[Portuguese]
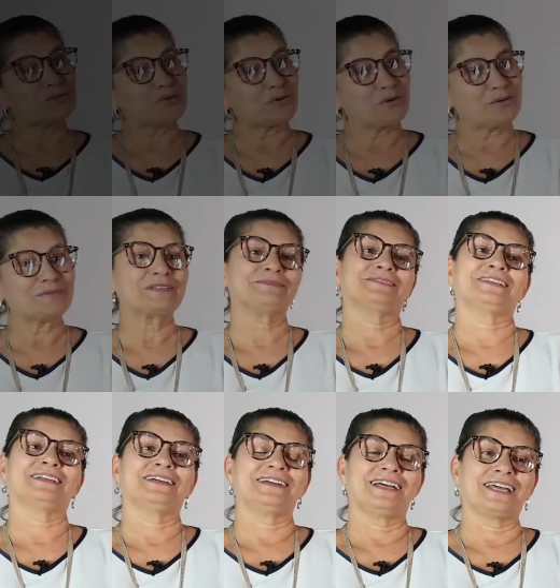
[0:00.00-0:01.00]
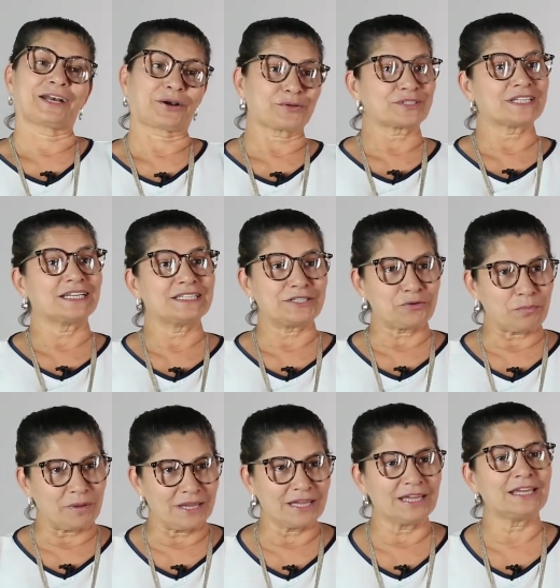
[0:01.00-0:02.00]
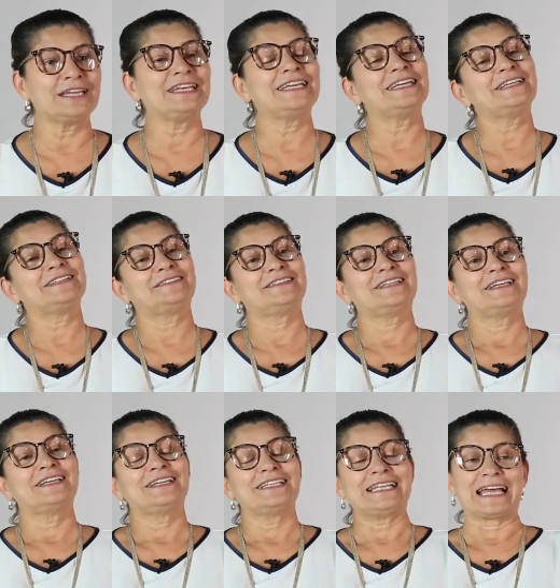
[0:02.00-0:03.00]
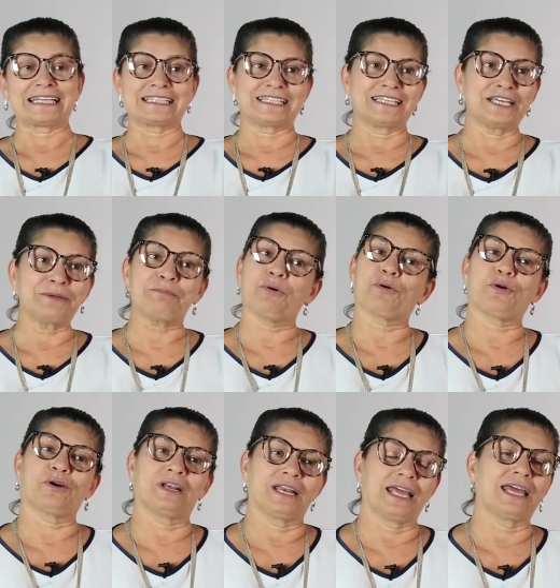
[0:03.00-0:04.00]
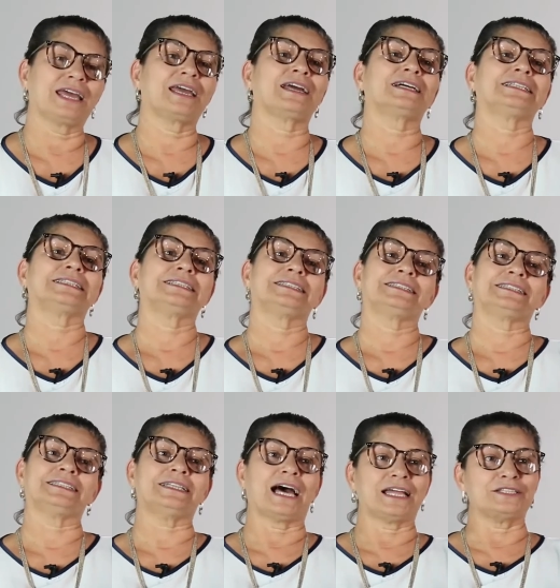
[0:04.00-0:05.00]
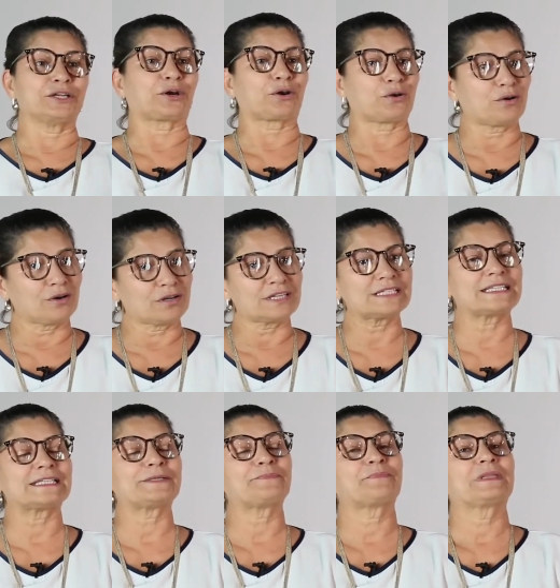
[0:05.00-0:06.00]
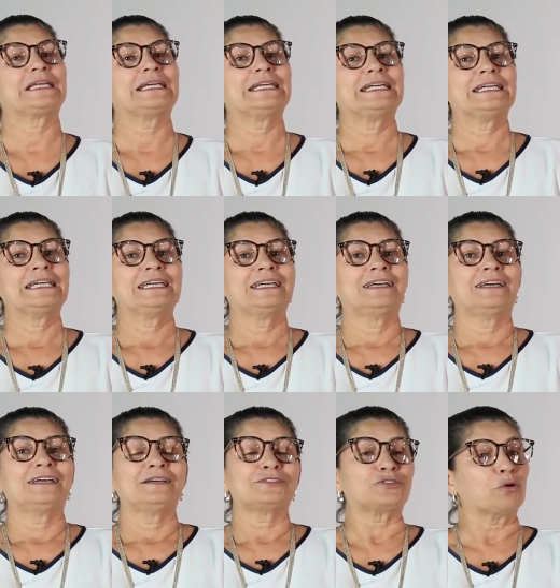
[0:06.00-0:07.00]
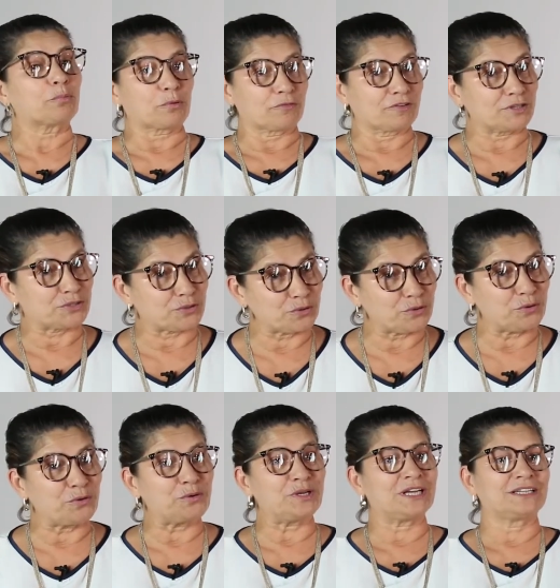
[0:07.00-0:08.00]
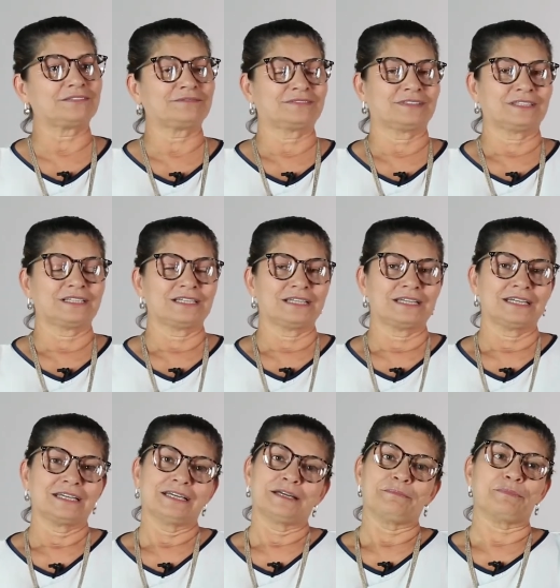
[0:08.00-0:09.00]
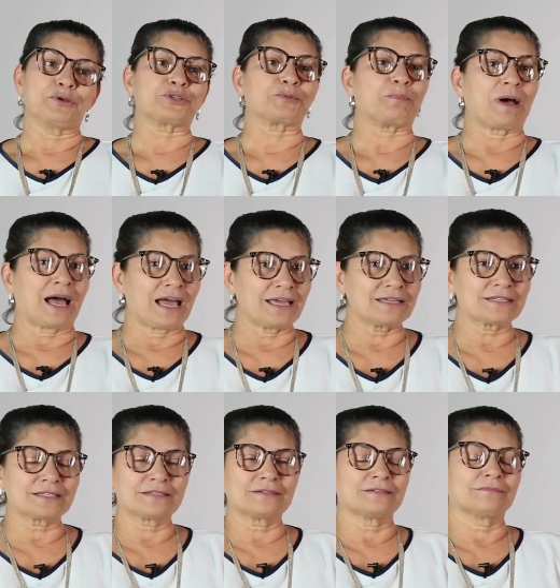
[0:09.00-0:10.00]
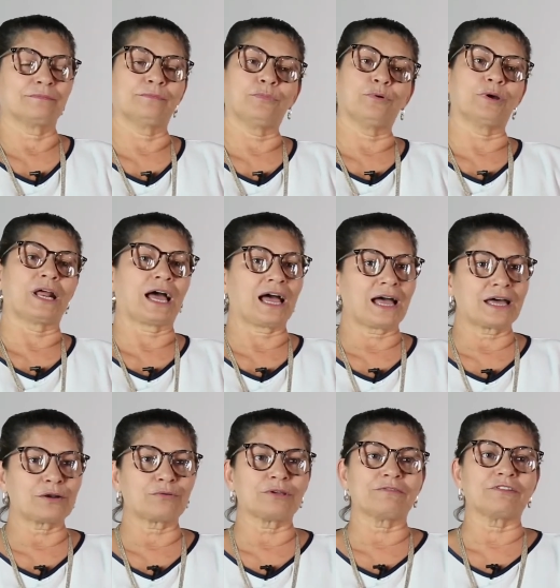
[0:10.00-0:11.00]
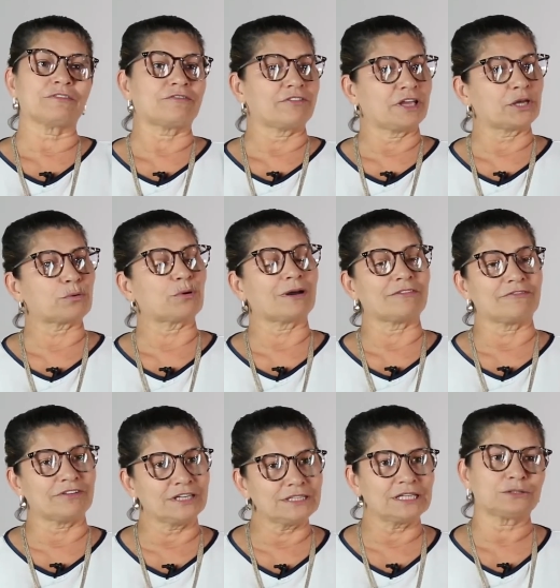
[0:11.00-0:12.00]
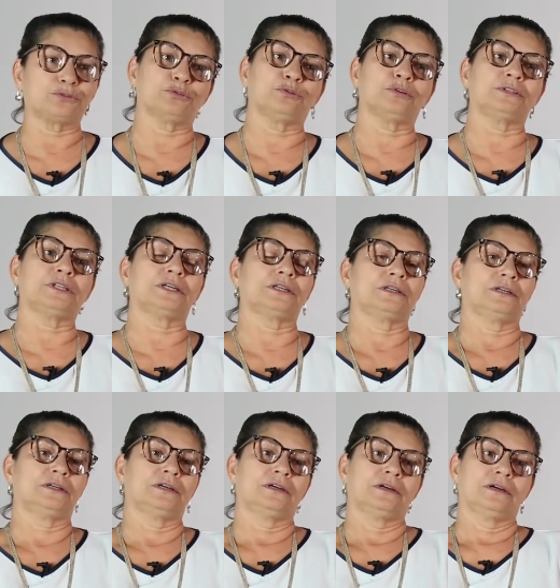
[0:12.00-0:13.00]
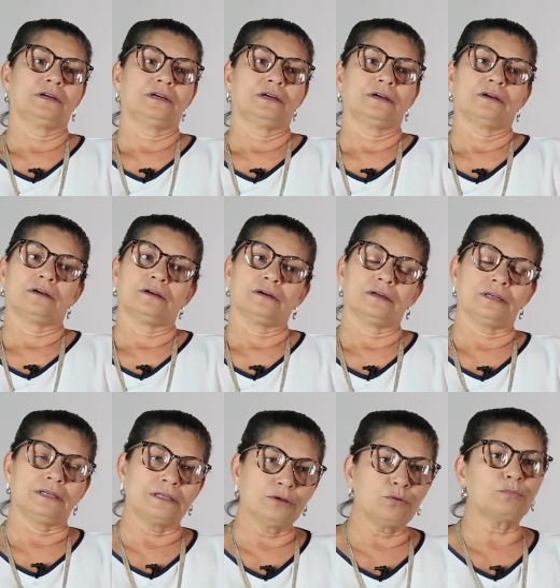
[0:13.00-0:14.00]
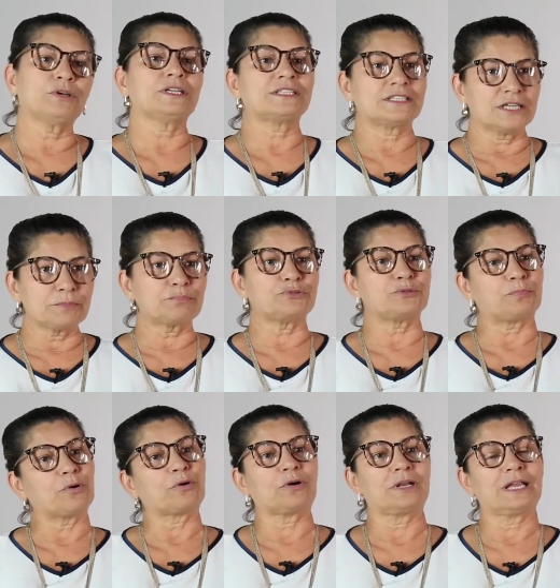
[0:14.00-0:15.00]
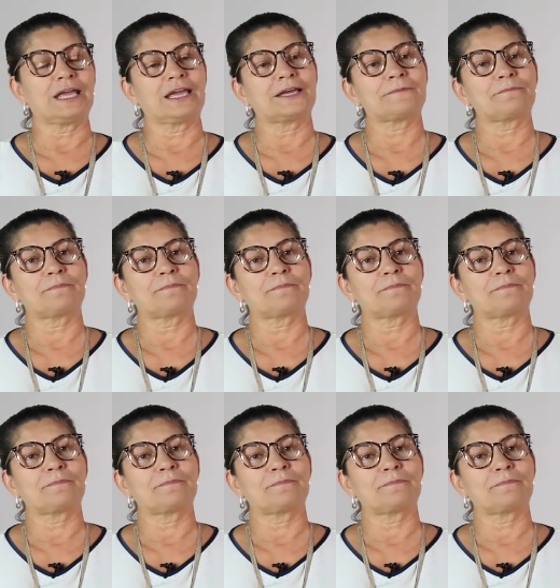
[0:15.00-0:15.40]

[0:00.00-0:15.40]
sou é Rosane Silbene, nasci em Poconé, Cidade Rosa, sou professora. Meus pais moraram e viveram a vida toda no município de Poconé.